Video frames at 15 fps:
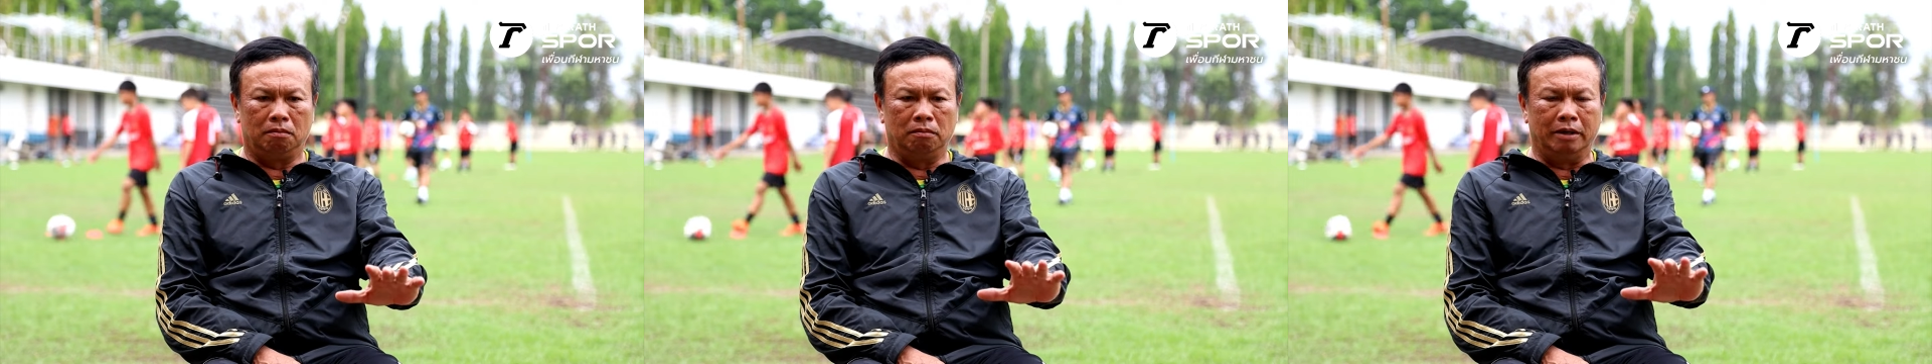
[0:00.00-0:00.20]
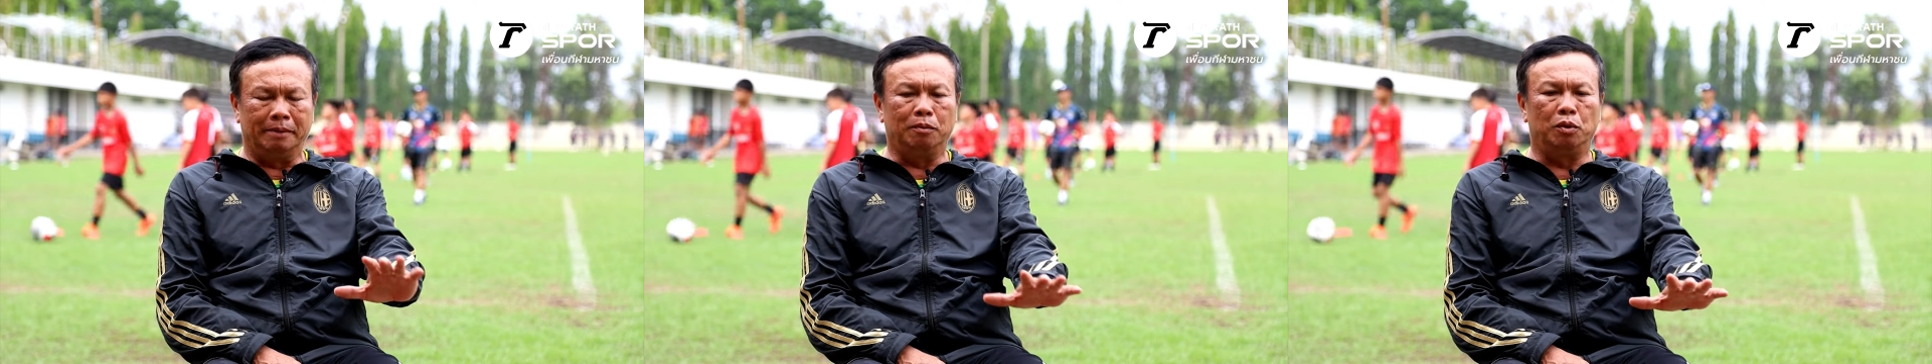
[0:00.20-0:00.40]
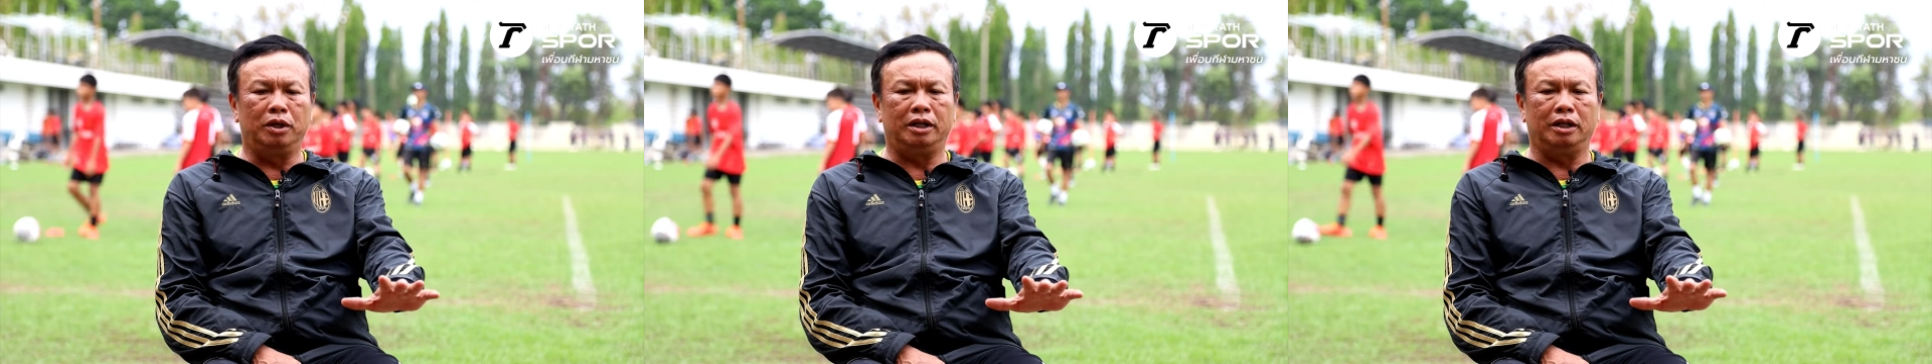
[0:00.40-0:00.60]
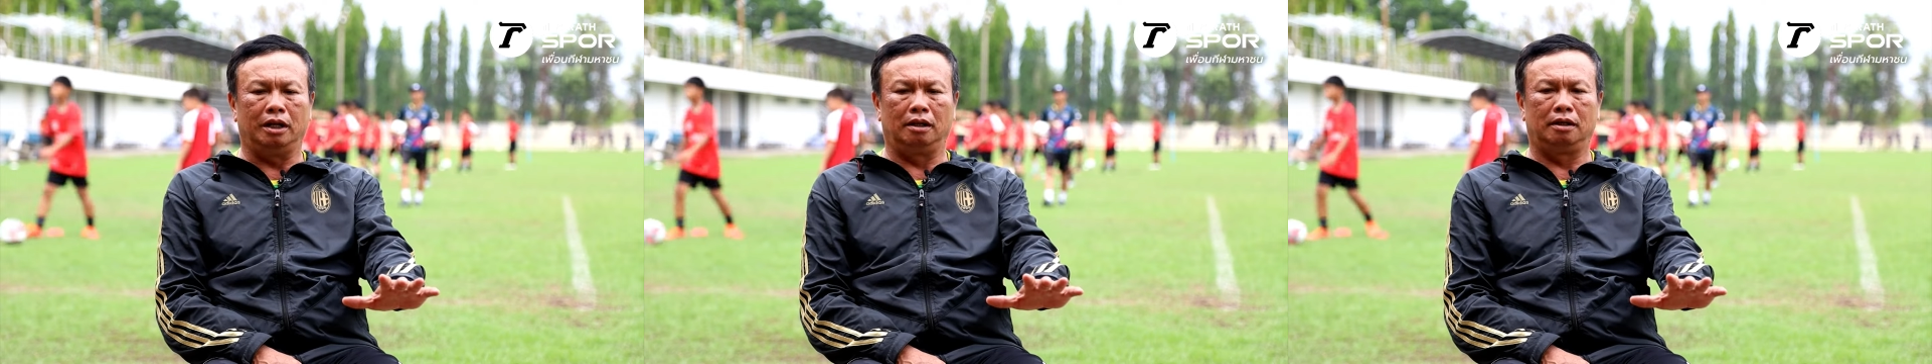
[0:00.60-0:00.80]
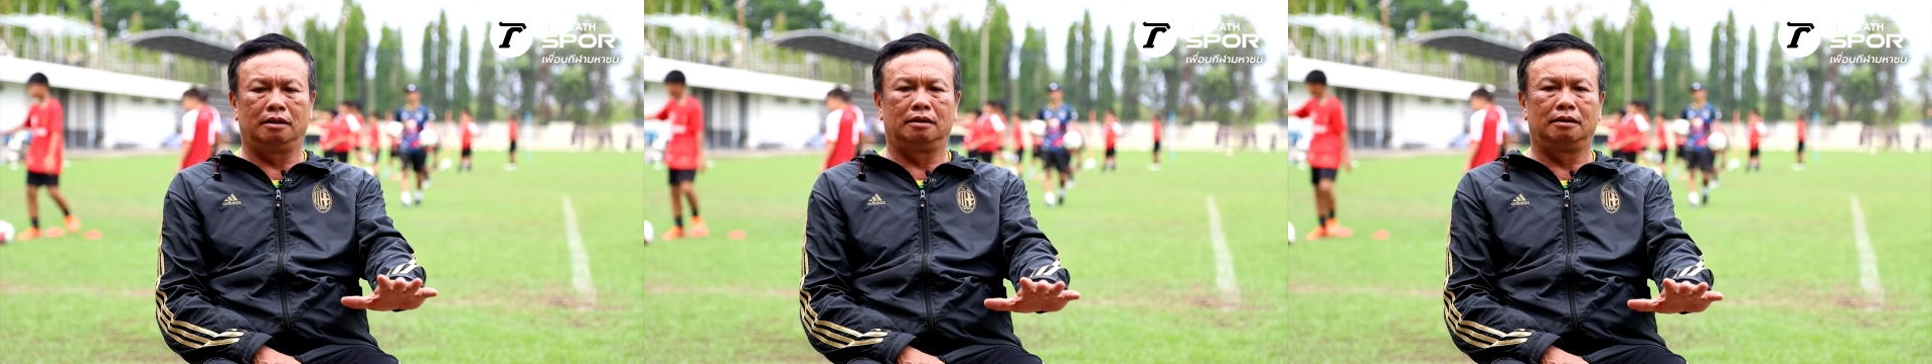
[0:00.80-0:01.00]
เหมือนมุ้ยเนี่
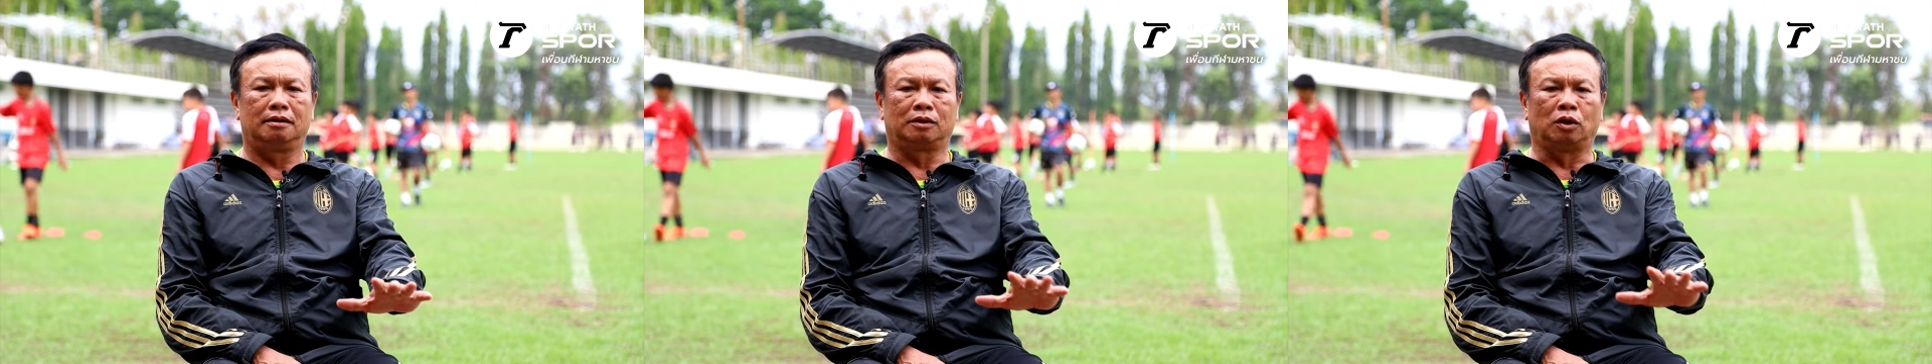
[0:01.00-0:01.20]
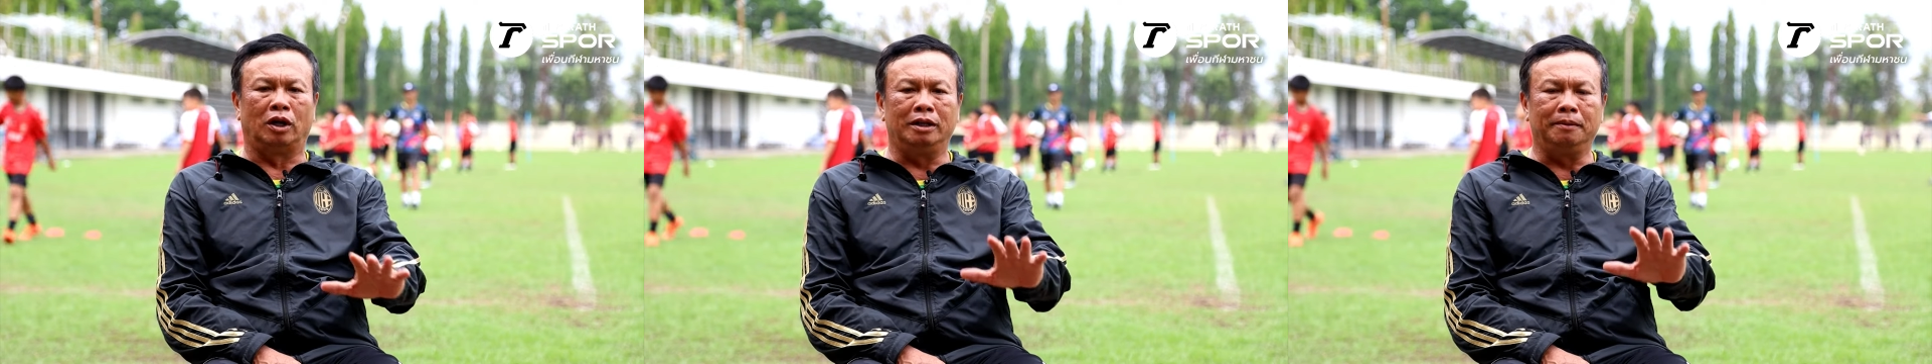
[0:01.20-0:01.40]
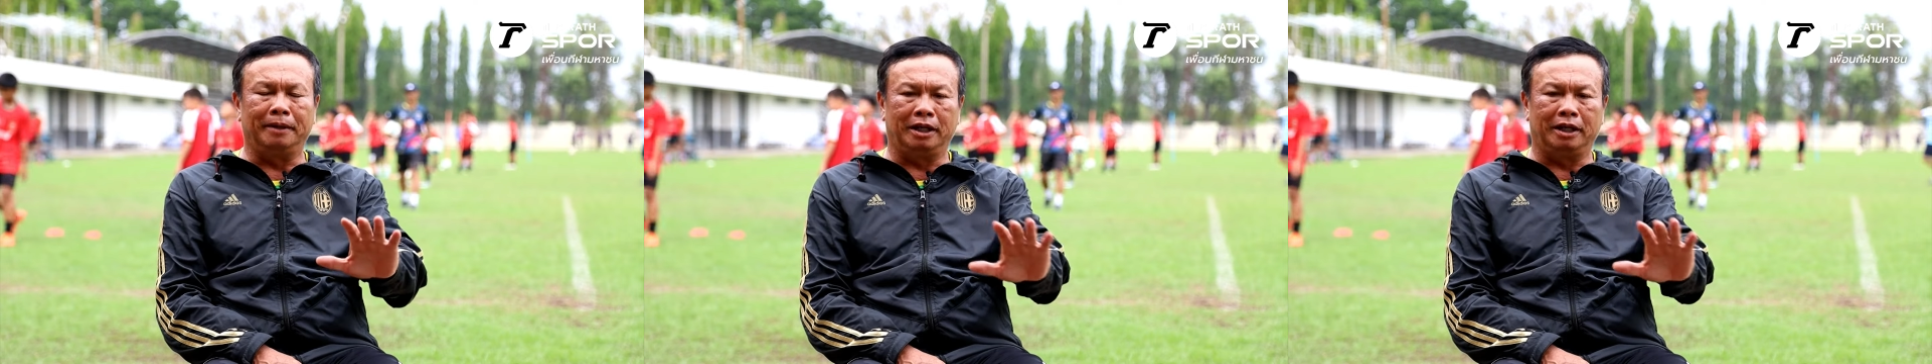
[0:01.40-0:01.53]
ยตอนที่